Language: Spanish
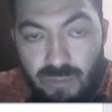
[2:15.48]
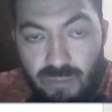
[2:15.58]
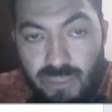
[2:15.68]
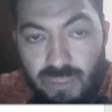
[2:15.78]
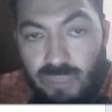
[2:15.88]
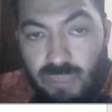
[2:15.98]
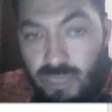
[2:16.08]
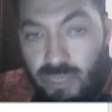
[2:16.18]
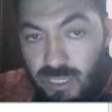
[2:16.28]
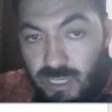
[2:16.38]
masa por
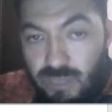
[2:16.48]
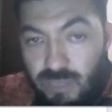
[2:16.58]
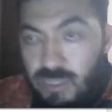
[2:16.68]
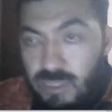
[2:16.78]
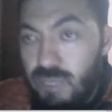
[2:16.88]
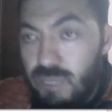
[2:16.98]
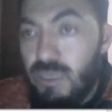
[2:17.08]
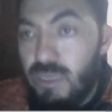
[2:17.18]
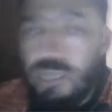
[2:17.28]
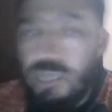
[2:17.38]
aceleración va a ser
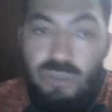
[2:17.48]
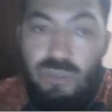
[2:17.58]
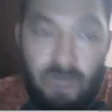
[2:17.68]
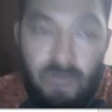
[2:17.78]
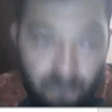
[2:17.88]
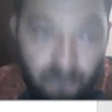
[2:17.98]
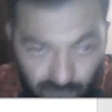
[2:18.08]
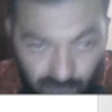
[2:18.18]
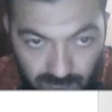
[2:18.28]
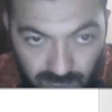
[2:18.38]
igual a la sumatoria de
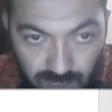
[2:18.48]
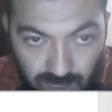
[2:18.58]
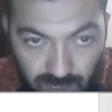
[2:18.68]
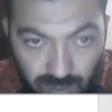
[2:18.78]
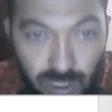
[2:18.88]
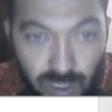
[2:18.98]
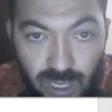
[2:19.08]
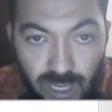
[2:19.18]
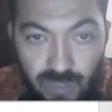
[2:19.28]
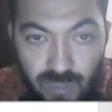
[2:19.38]
fuerzas, ¿listo?
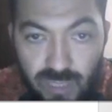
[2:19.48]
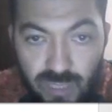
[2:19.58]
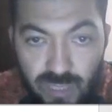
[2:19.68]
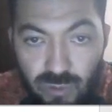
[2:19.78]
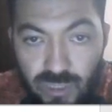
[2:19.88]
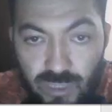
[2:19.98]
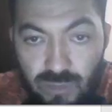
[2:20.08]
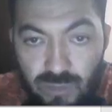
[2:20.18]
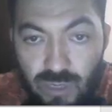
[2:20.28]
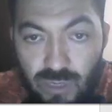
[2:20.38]
Reemplazamos los
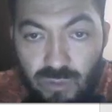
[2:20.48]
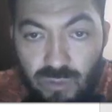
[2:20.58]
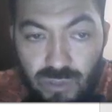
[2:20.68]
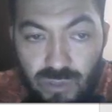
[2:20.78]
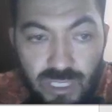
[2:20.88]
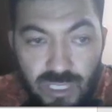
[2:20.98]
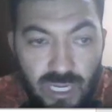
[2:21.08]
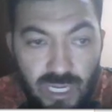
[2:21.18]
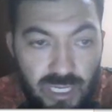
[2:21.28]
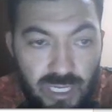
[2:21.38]
datos tal como solicita
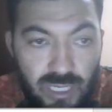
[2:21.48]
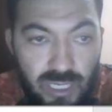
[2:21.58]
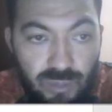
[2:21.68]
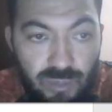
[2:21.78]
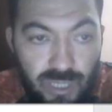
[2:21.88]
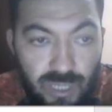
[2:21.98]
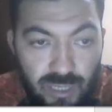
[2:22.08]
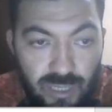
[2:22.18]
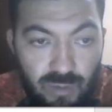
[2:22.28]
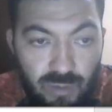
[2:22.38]
la guía, aquí como dije
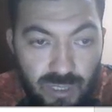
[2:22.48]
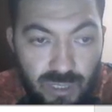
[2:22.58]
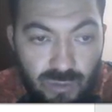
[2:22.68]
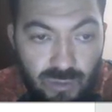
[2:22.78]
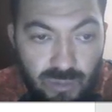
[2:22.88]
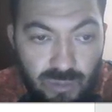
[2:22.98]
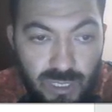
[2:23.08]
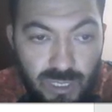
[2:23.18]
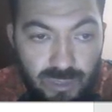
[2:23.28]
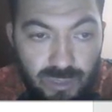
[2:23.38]
anteriormente estos son mis
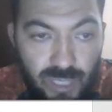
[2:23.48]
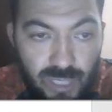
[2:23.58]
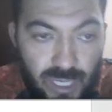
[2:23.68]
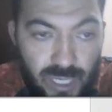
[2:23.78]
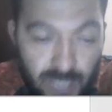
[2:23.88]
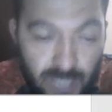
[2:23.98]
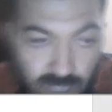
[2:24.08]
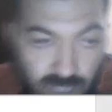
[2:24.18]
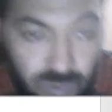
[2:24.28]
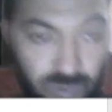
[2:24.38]
datos, y
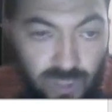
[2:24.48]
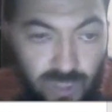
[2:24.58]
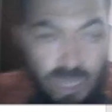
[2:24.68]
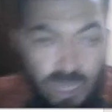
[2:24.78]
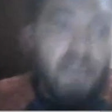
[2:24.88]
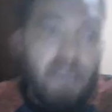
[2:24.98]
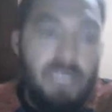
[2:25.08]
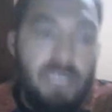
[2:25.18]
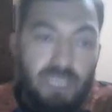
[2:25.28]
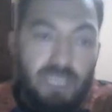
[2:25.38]
tenemos la
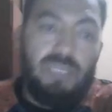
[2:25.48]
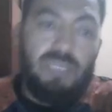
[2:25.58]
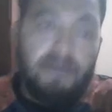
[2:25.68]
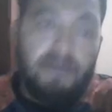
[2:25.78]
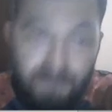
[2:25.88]
siguiente